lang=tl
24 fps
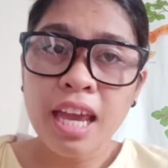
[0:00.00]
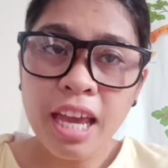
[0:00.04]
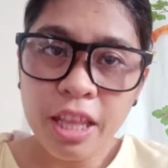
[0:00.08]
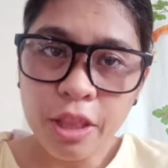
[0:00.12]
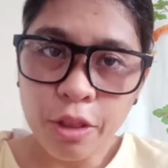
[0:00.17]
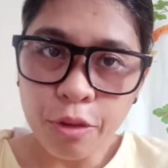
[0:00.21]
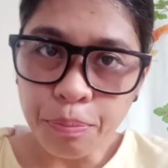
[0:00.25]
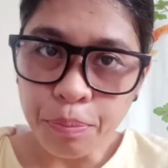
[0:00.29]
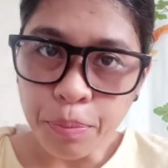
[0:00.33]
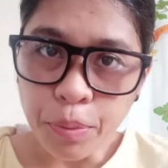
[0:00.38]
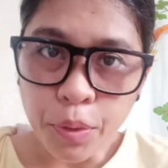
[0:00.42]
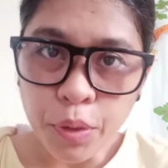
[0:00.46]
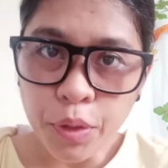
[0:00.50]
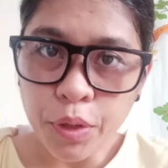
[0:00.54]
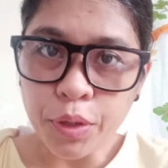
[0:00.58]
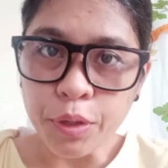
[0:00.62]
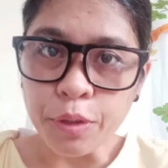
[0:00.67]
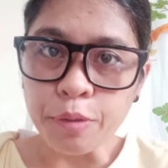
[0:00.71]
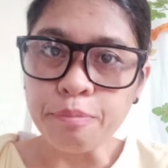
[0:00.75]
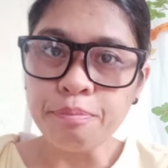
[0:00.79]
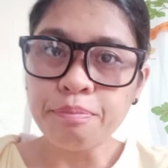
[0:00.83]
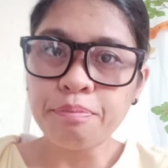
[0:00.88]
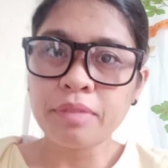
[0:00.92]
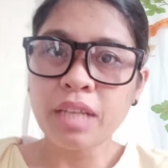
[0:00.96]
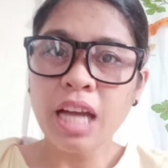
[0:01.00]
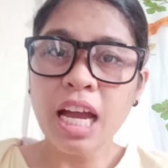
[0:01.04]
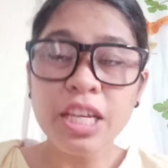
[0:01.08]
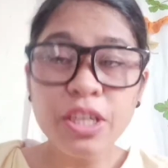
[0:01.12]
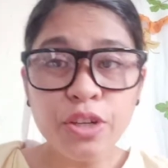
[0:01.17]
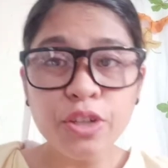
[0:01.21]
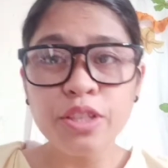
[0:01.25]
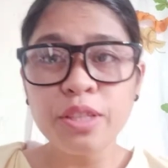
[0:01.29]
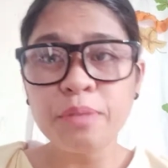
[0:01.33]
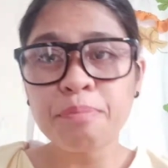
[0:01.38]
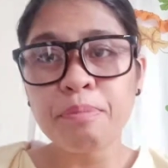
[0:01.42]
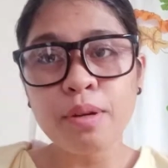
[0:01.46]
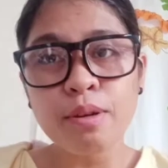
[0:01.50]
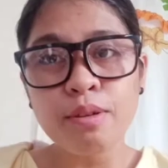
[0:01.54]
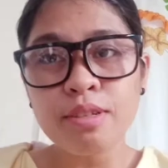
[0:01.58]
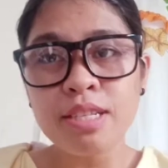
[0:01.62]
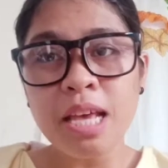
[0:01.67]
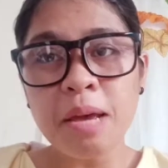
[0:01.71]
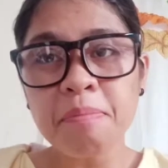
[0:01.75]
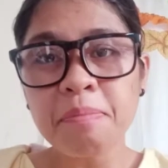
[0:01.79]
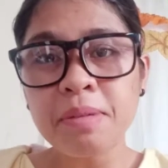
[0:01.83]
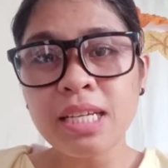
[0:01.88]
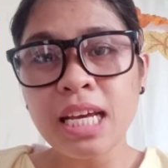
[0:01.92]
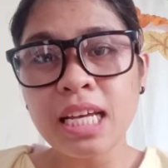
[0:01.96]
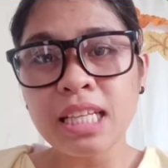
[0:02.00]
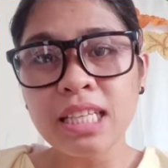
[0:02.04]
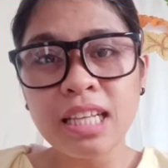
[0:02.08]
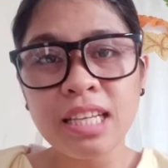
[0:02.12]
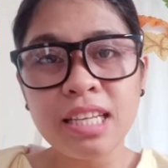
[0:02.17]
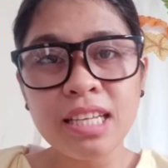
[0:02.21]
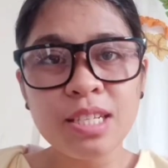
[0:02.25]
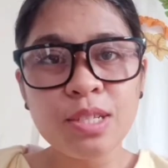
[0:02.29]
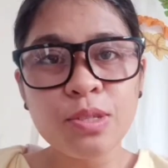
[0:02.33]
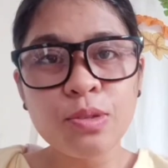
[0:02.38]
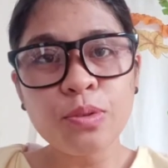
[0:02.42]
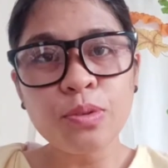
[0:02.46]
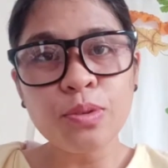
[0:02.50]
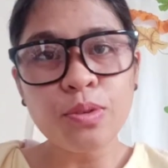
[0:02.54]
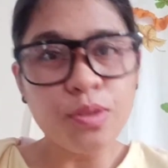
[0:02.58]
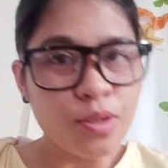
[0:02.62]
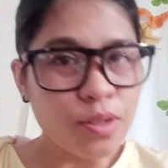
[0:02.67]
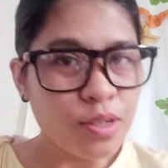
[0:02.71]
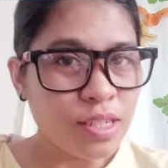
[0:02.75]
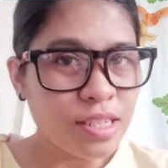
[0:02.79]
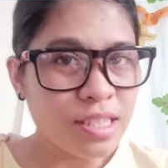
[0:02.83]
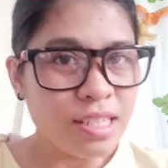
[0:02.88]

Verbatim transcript: Ito po. Ngayon, ang pag-usapan natin is tungkol